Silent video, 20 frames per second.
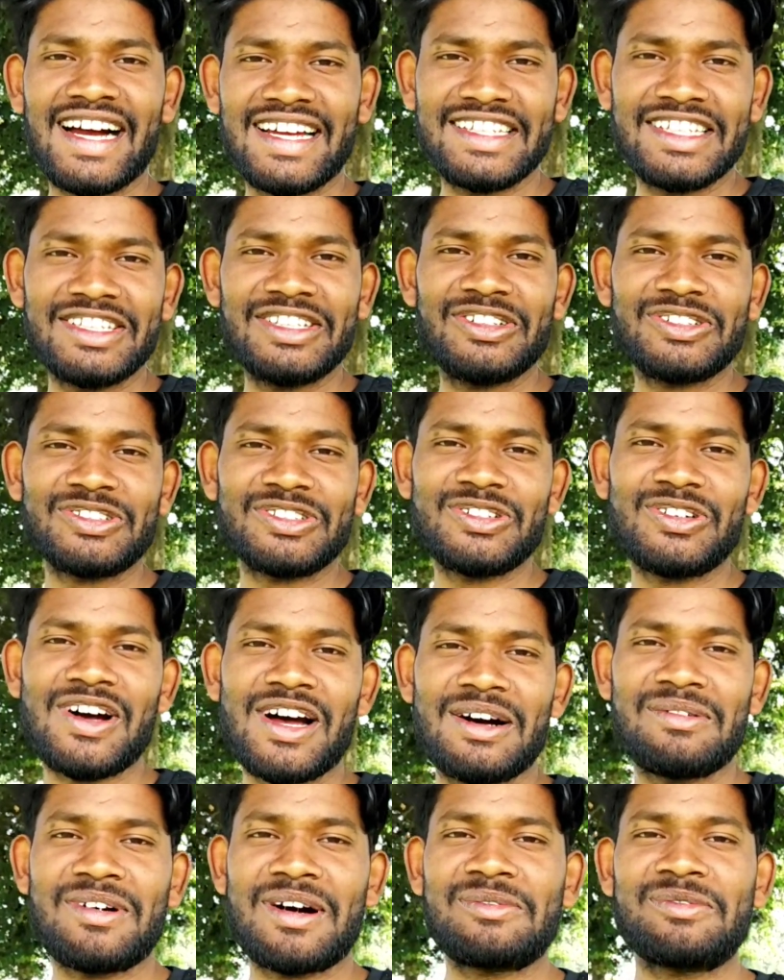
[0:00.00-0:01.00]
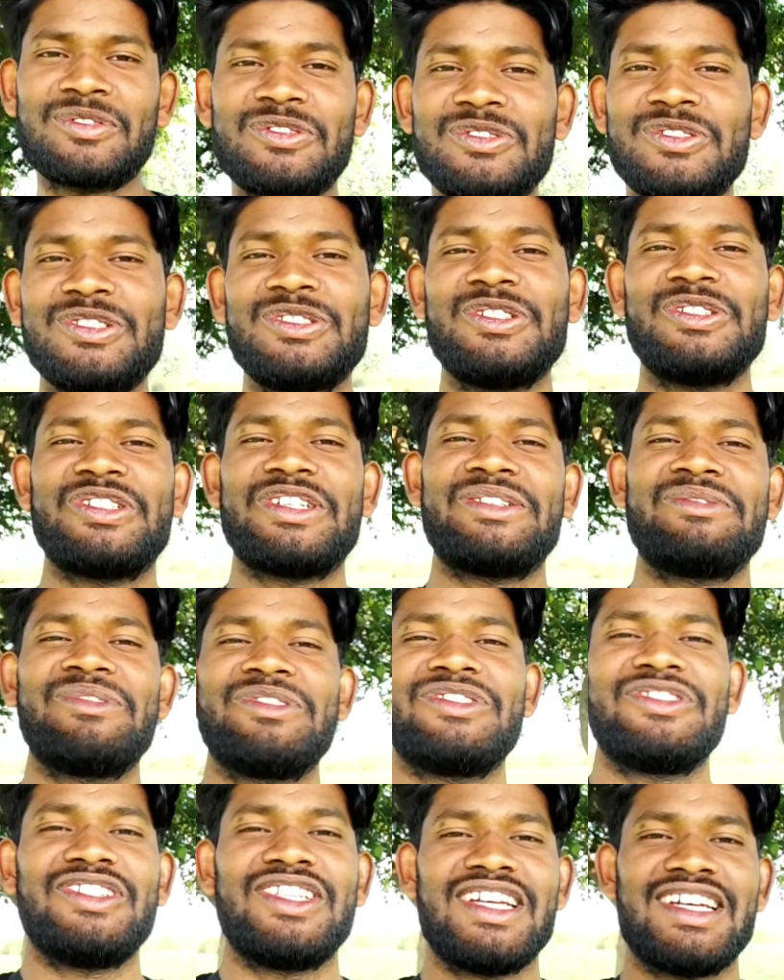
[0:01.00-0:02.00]
आइए दोस्तों अब आपको कुछ नेचर
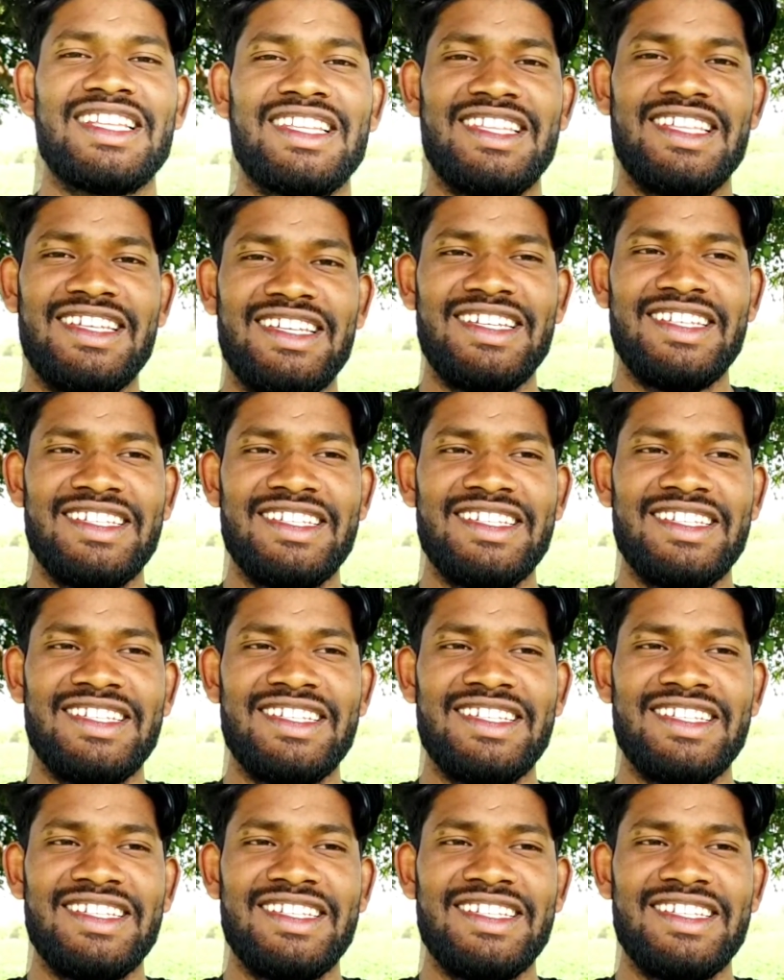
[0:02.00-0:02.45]
ब्यूटी दिखाते